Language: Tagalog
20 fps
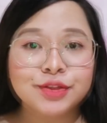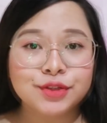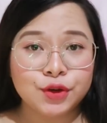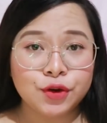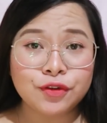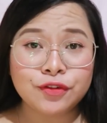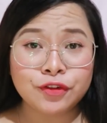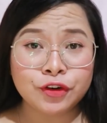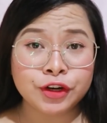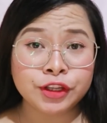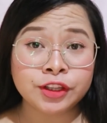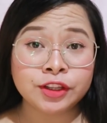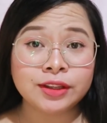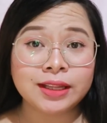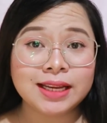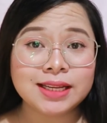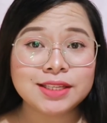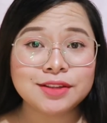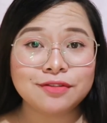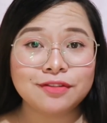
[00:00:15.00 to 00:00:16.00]
So for
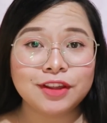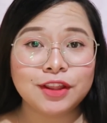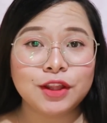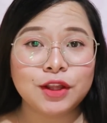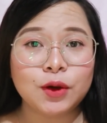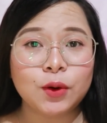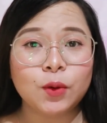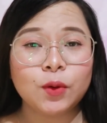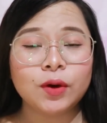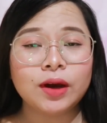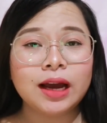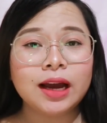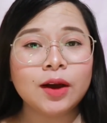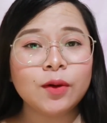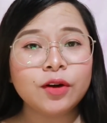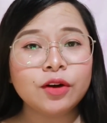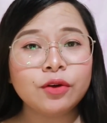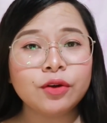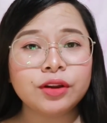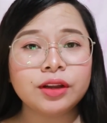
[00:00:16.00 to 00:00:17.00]
today's video,
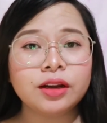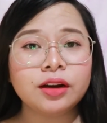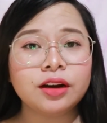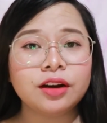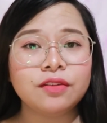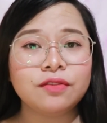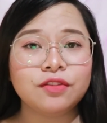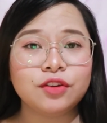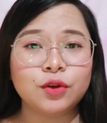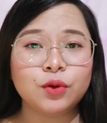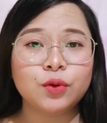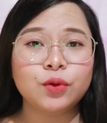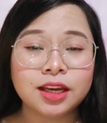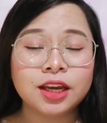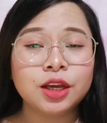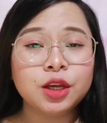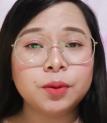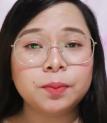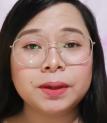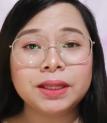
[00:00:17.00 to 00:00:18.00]
gagawin ko ng review
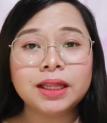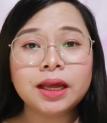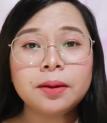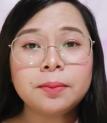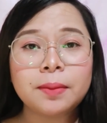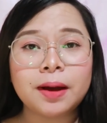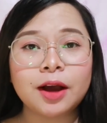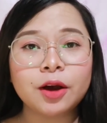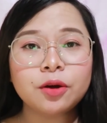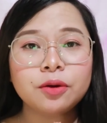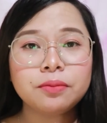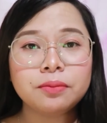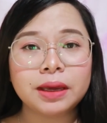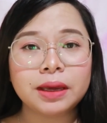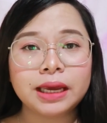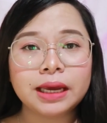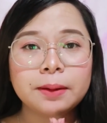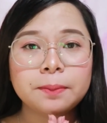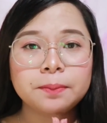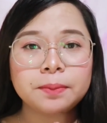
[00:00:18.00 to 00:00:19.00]
yung pinakabagong
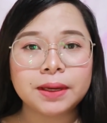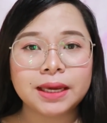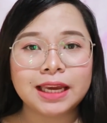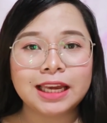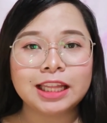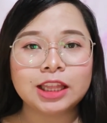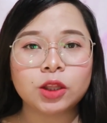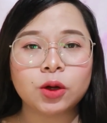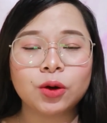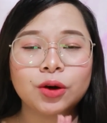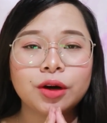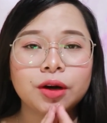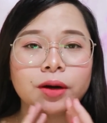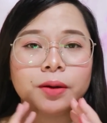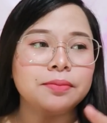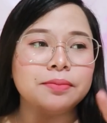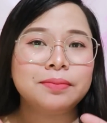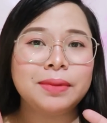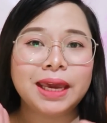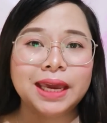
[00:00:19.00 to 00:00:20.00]
makeup kit or
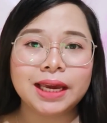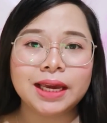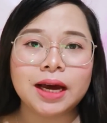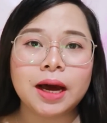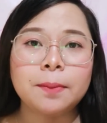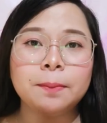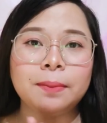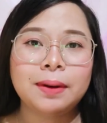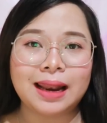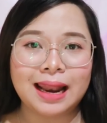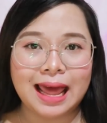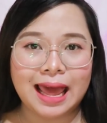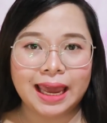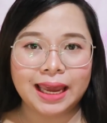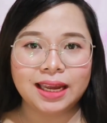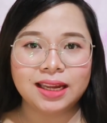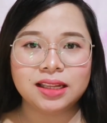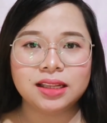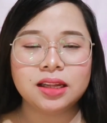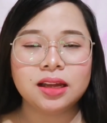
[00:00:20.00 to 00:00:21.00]
makeup
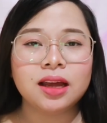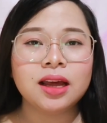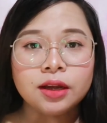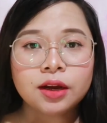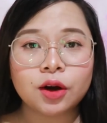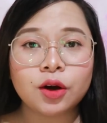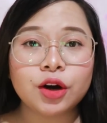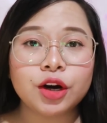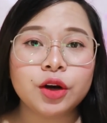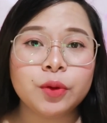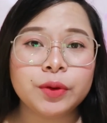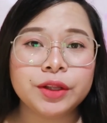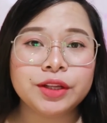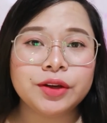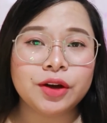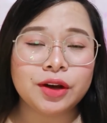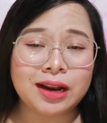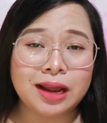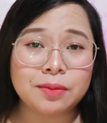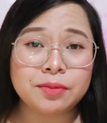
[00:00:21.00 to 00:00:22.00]
line or with
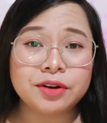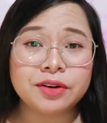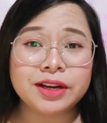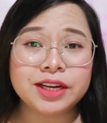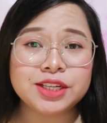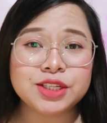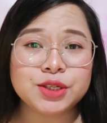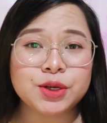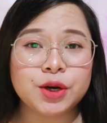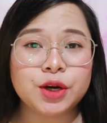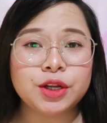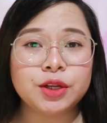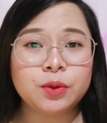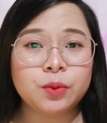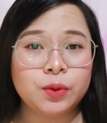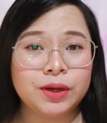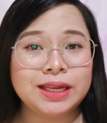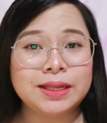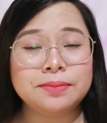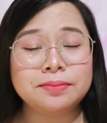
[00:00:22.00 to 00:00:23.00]

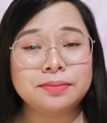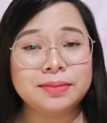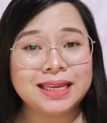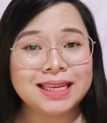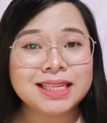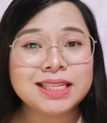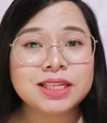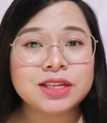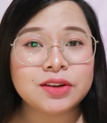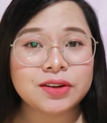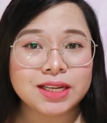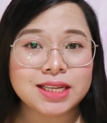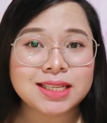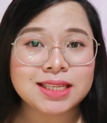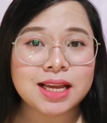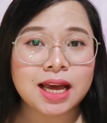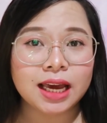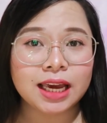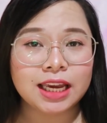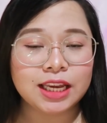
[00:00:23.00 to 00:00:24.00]
collaboration with Miss Chris
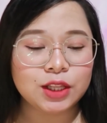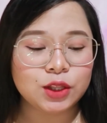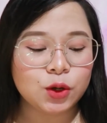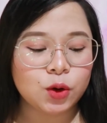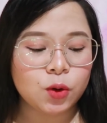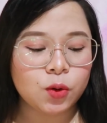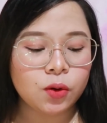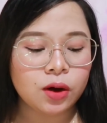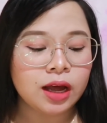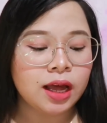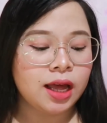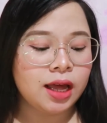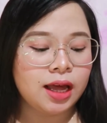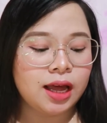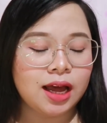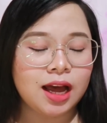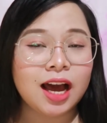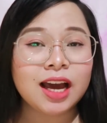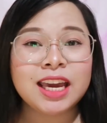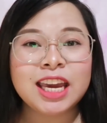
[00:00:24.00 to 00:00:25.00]
Aquino.
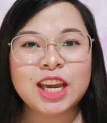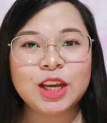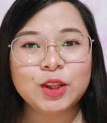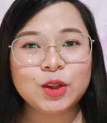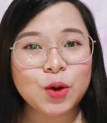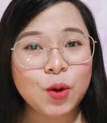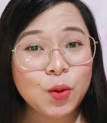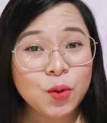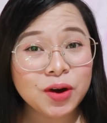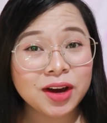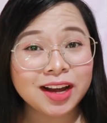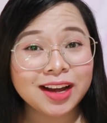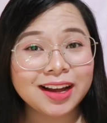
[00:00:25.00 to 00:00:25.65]
Aquino?